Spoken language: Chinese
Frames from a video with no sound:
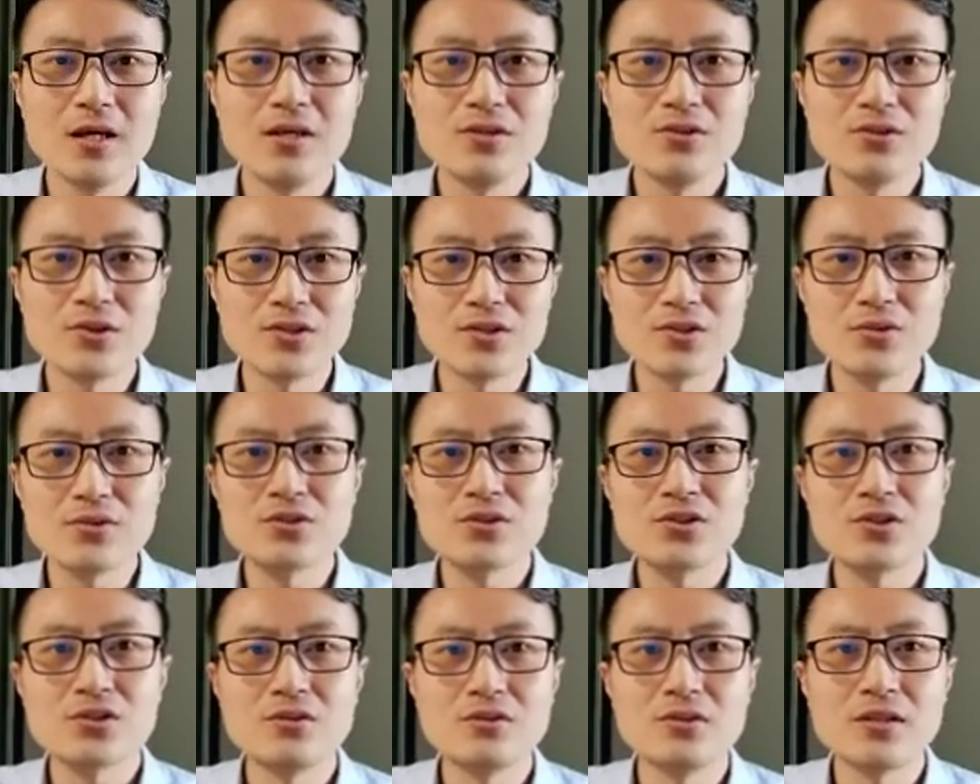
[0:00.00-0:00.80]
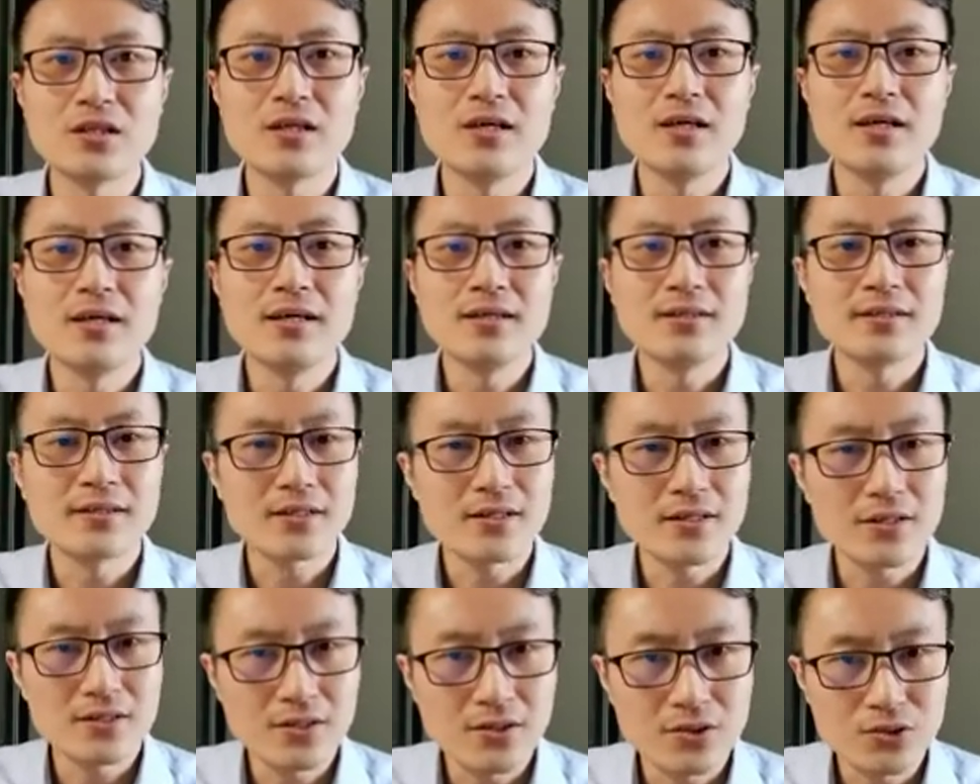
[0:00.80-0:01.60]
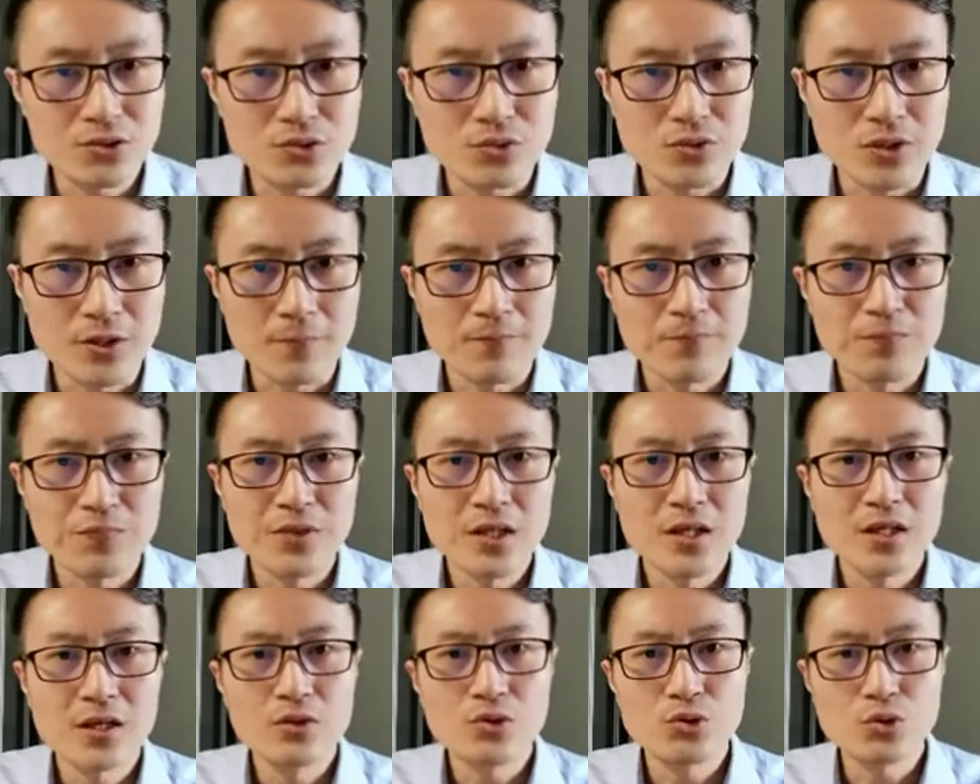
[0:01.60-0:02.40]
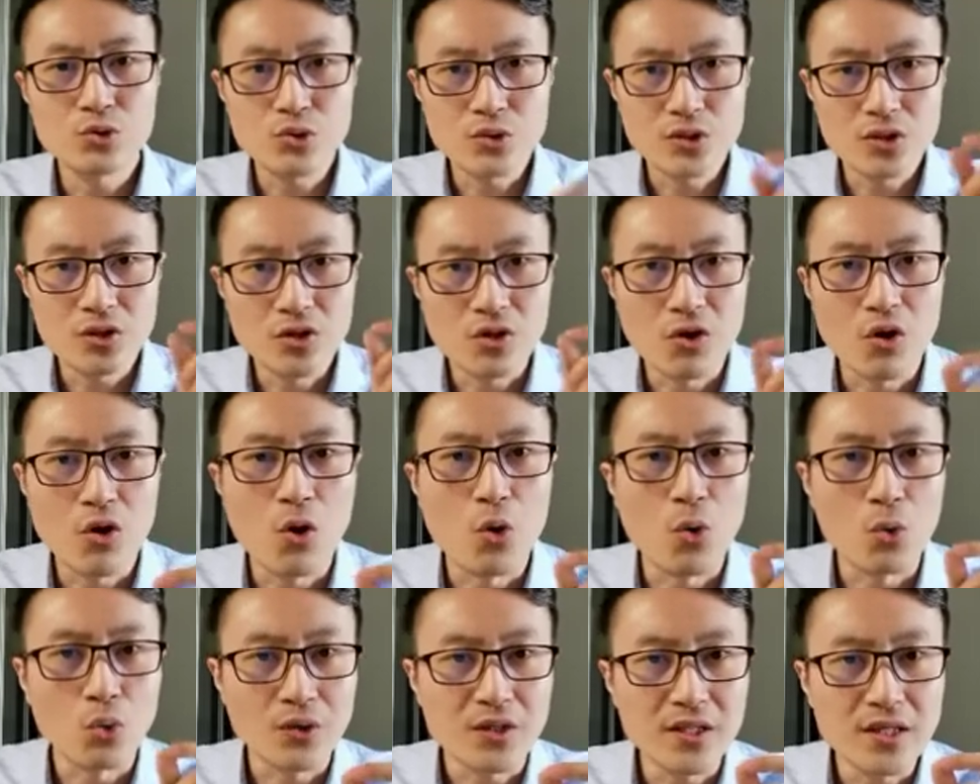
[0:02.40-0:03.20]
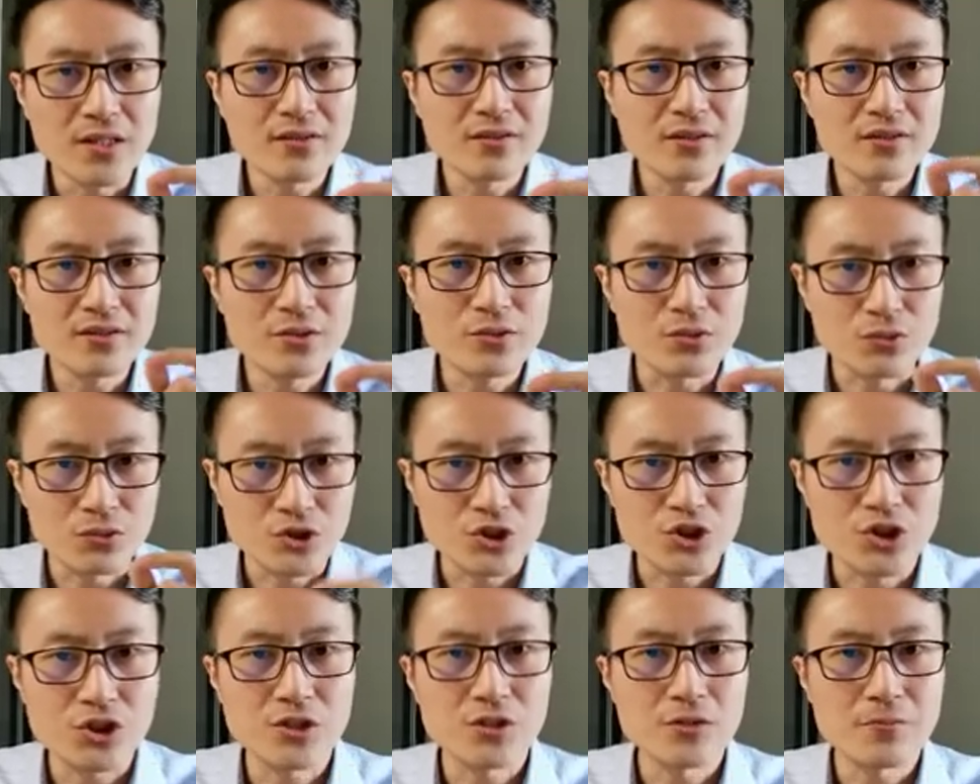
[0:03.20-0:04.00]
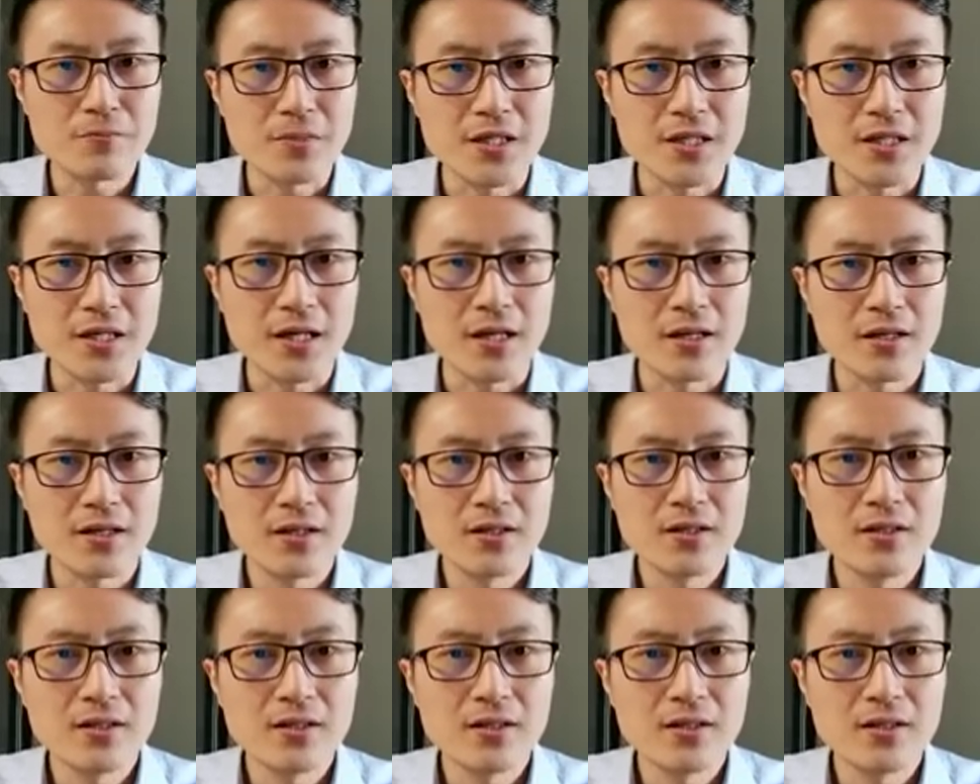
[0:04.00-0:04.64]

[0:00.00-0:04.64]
所以这种时候呢，大家一定要注意，对于口音的这种痴迷啊，